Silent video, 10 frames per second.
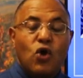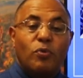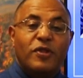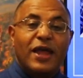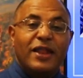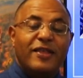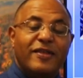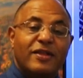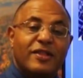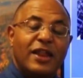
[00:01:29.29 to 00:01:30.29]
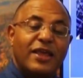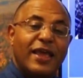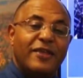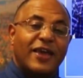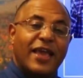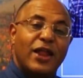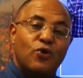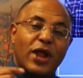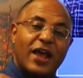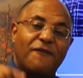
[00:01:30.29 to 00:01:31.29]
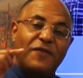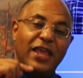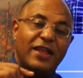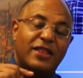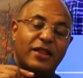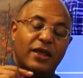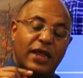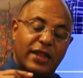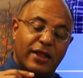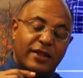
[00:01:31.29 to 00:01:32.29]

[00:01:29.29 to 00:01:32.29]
وبذلك إذا كان هناك في آه،